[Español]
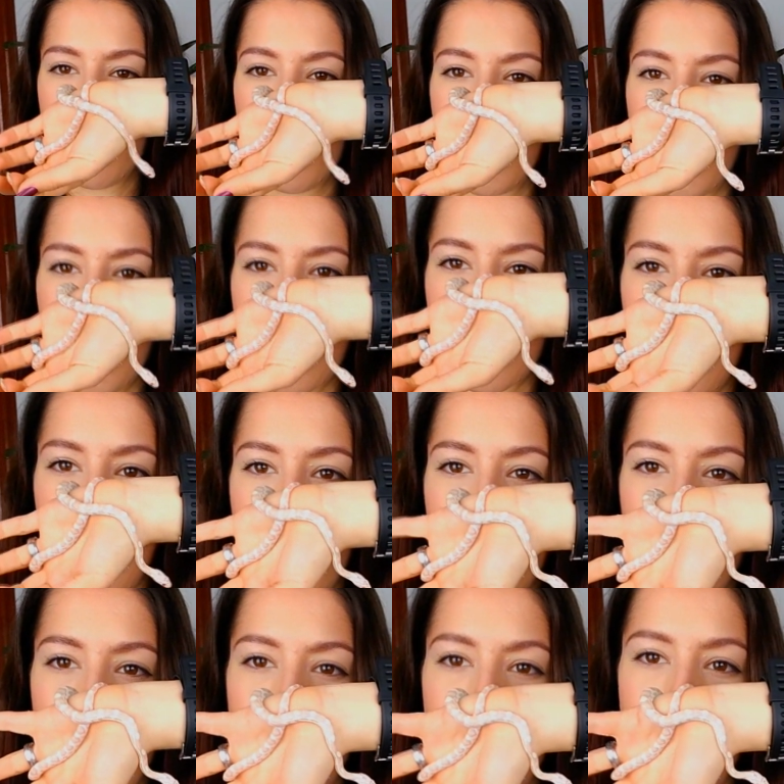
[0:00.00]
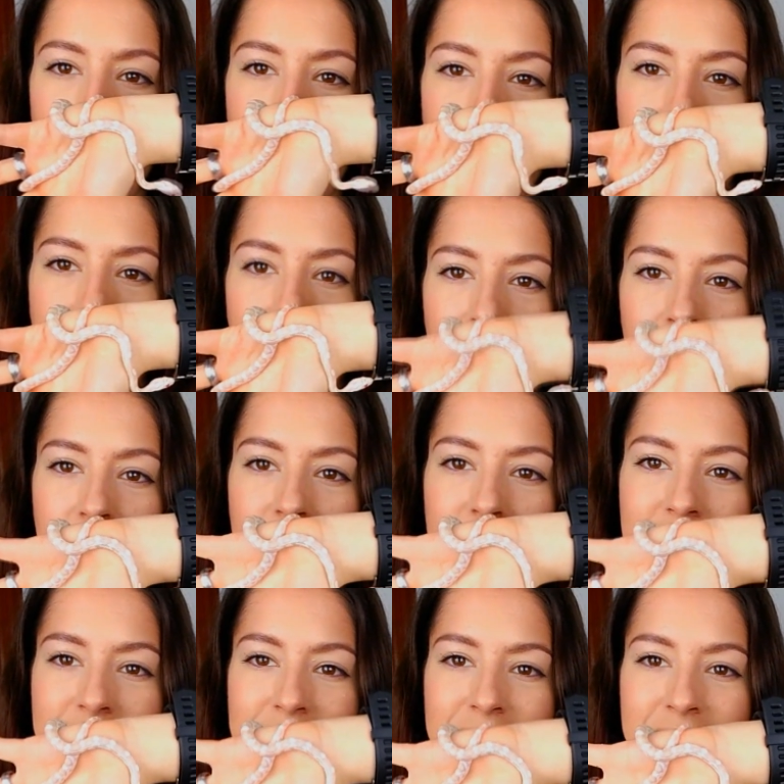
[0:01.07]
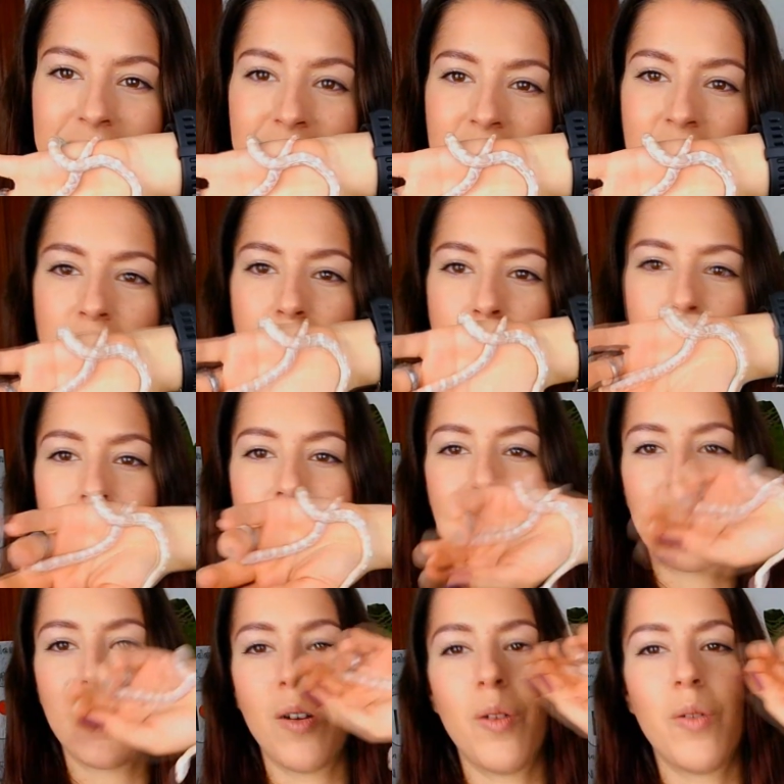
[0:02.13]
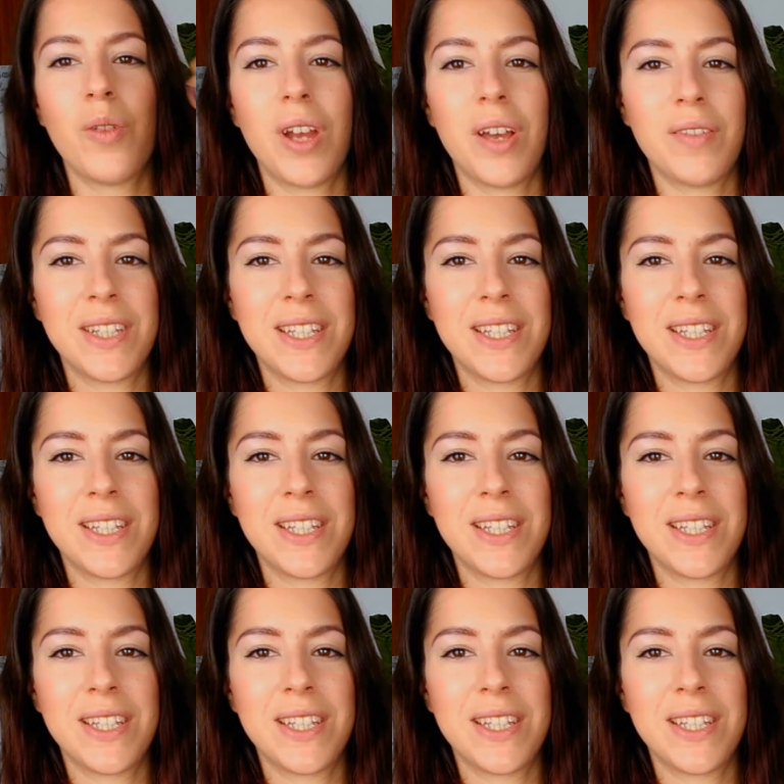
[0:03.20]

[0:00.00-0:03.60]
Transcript: Mirad qué monada, por favor. Me hizo una